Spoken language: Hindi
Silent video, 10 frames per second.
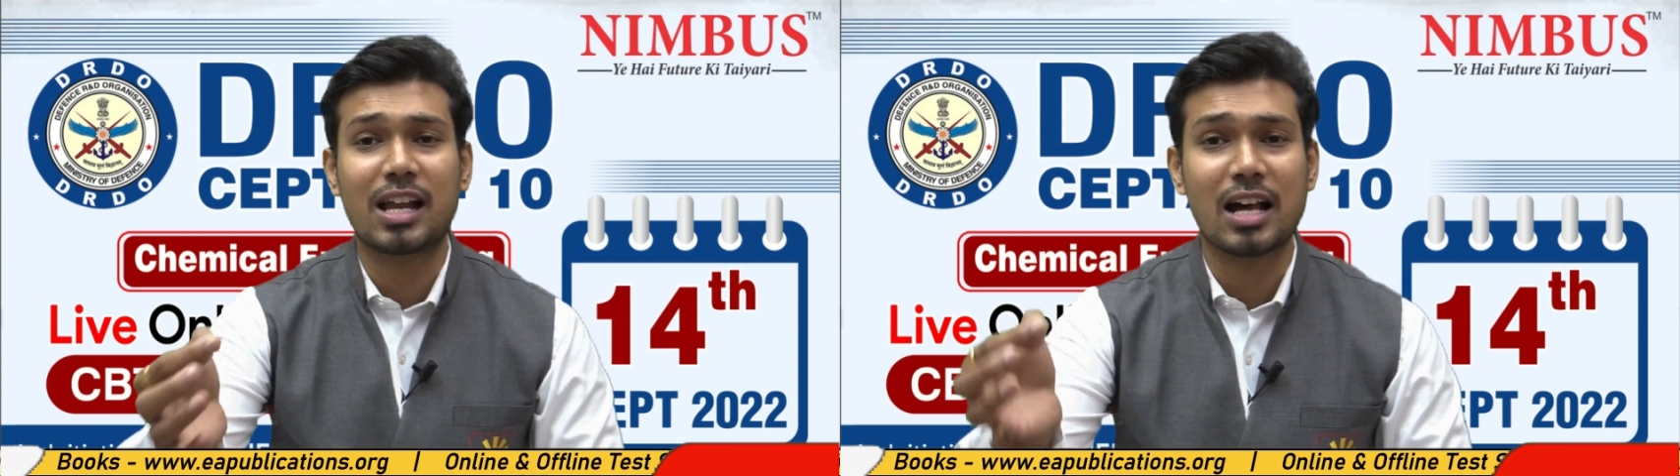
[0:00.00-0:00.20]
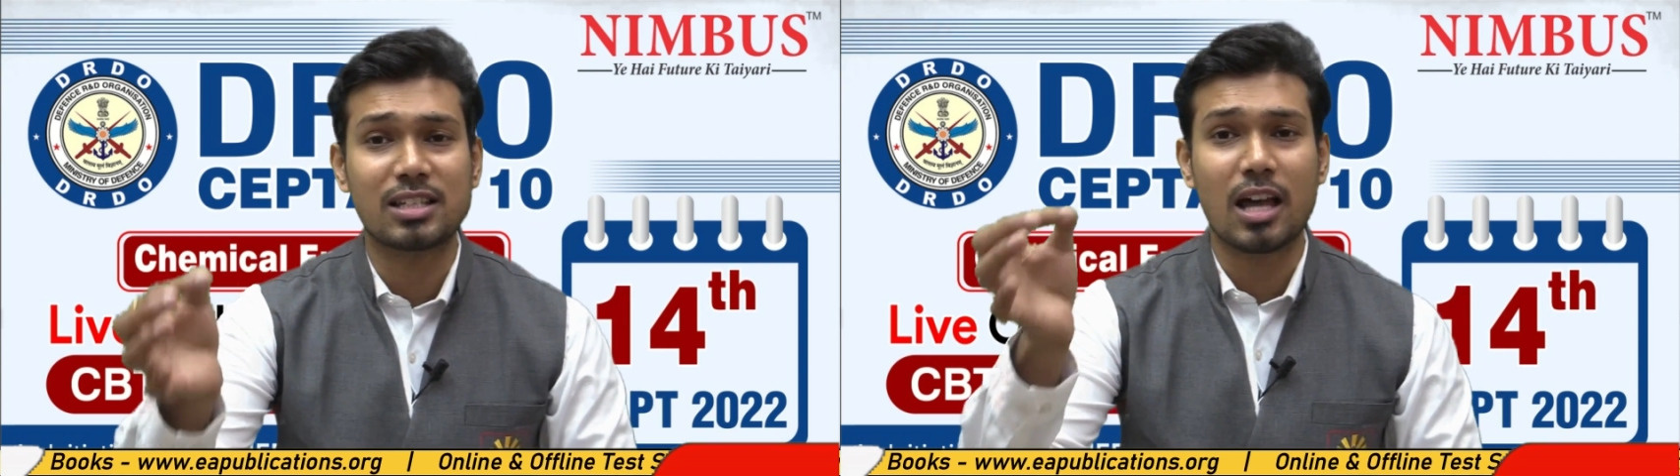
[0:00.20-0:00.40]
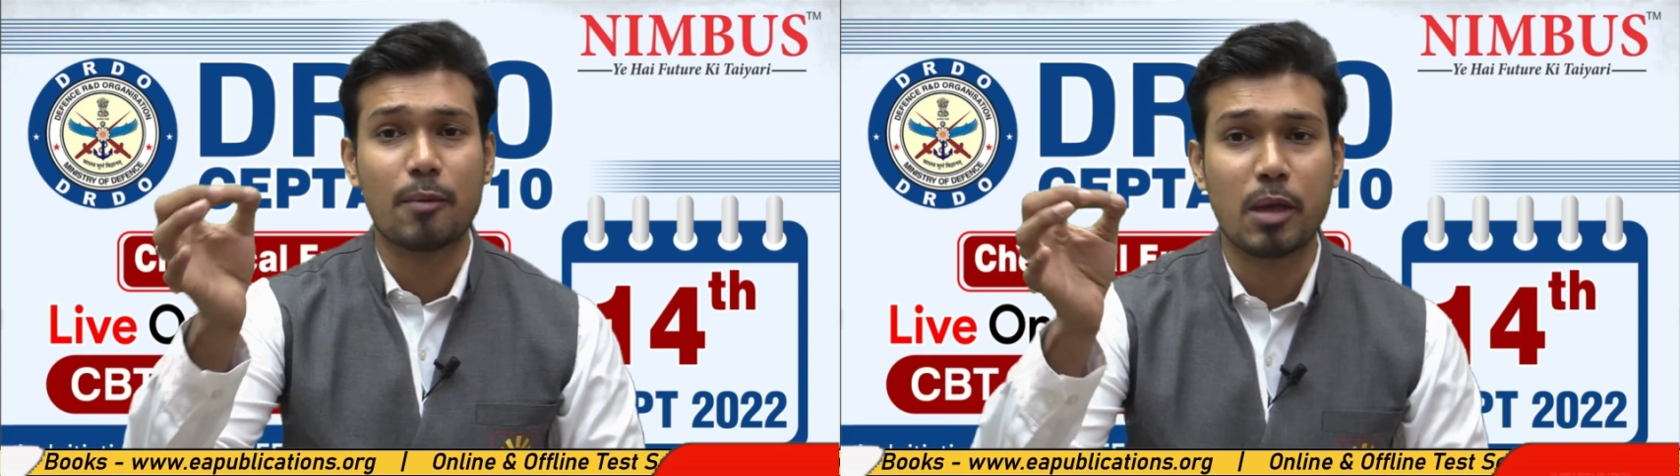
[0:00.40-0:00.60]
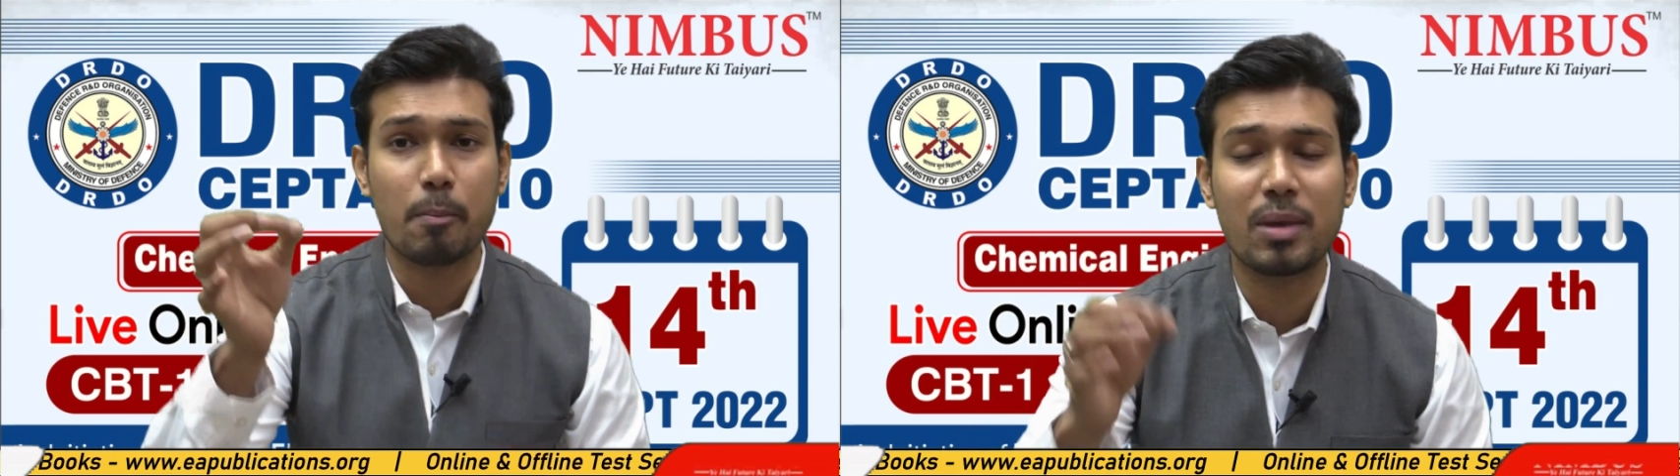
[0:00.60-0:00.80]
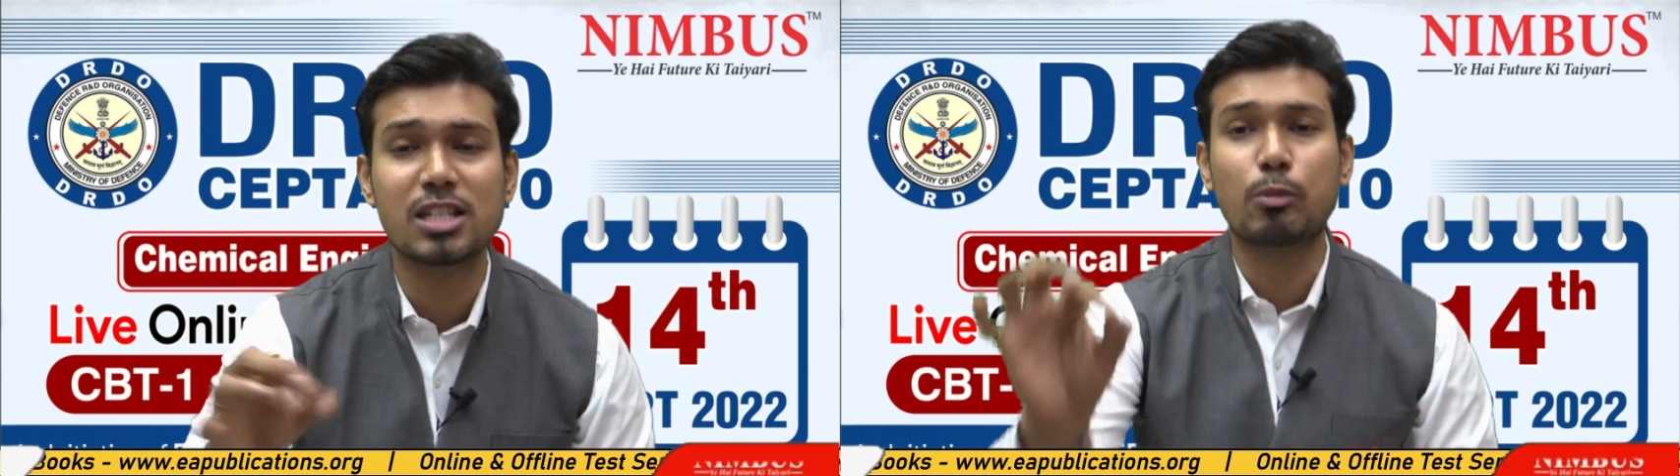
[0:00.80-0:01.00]
क्लास आपके
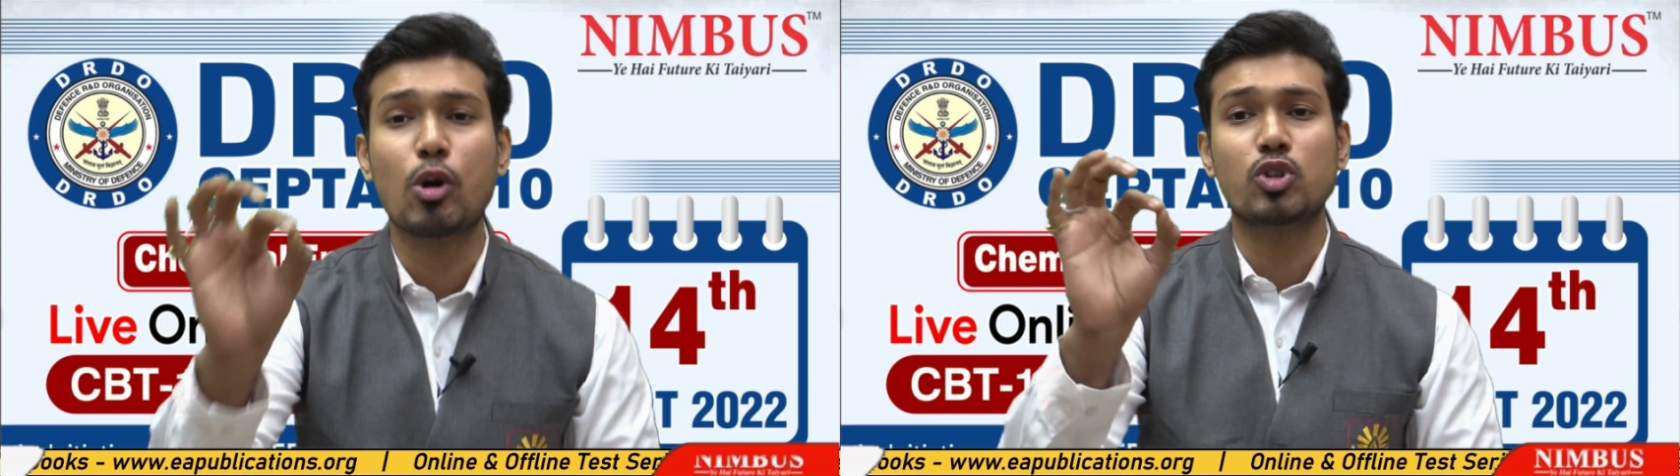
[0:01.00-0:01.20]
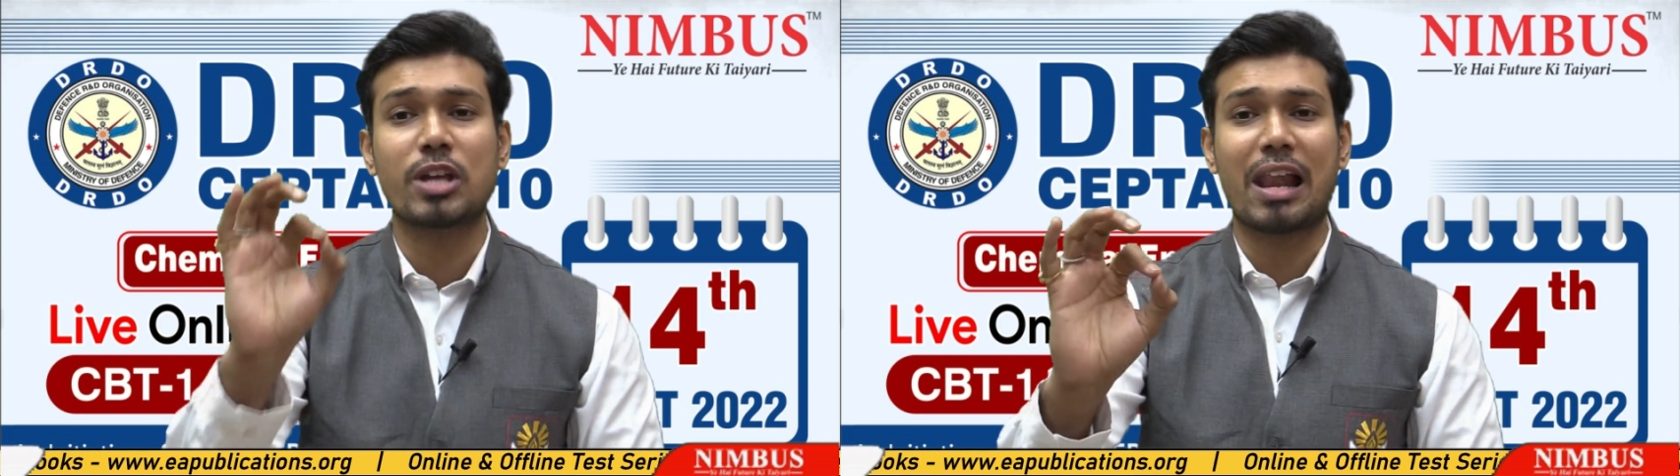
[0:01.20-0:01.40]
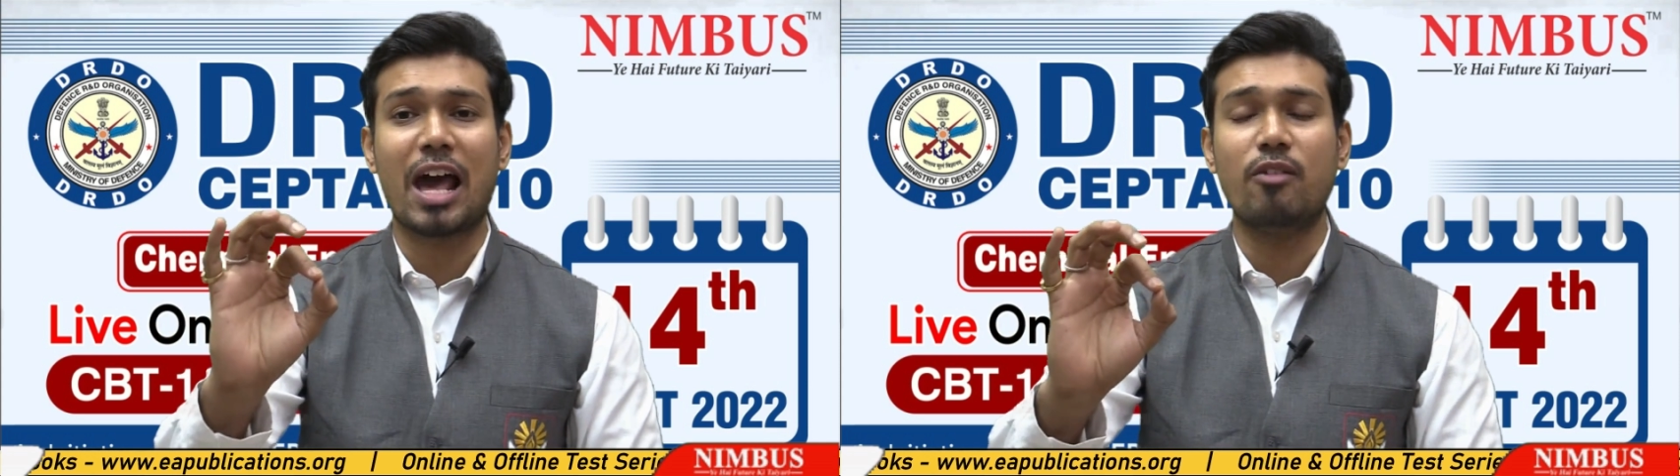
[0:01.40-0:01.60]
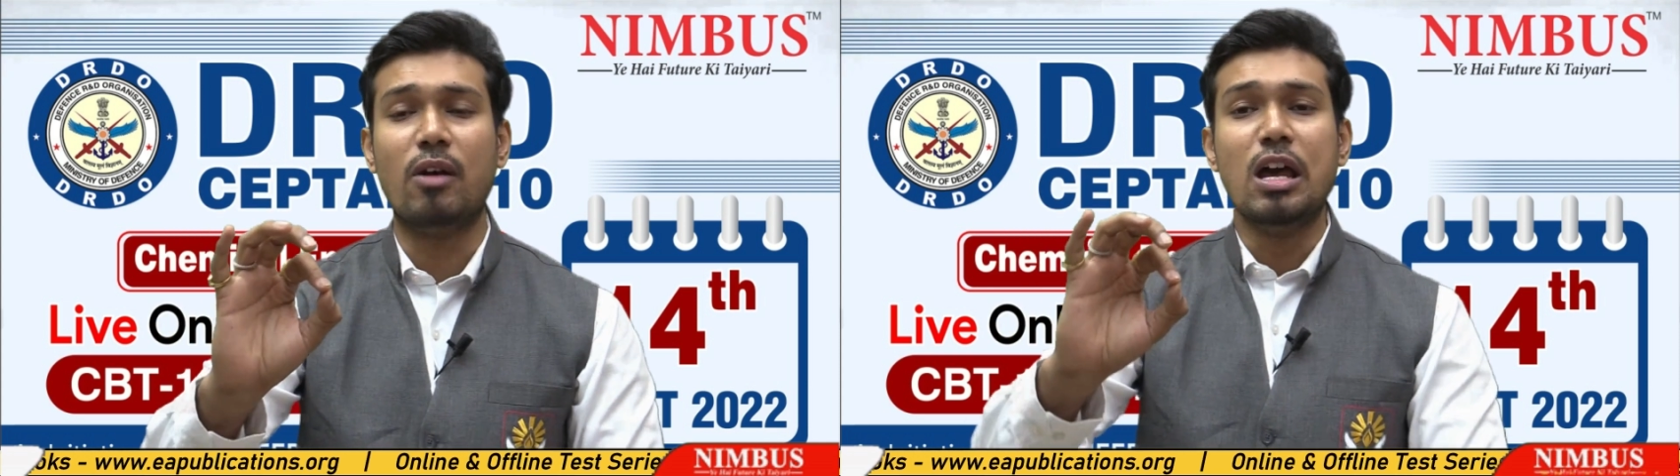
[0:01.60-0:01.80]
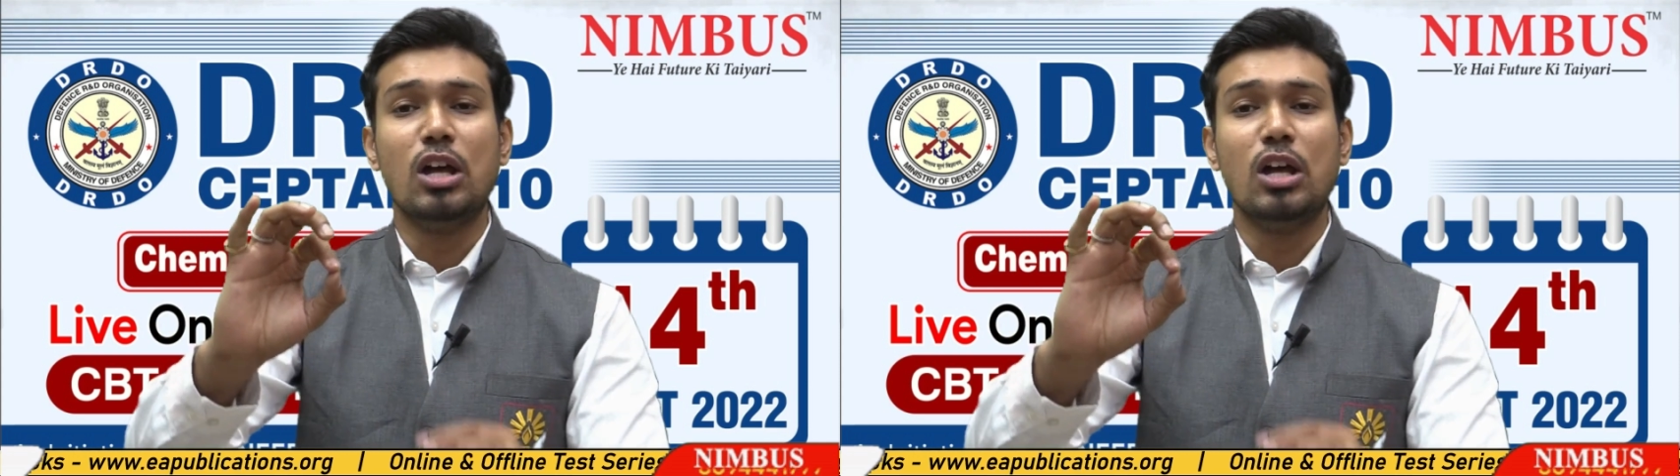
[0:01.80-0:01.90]
मिस भी हो जाए लाइव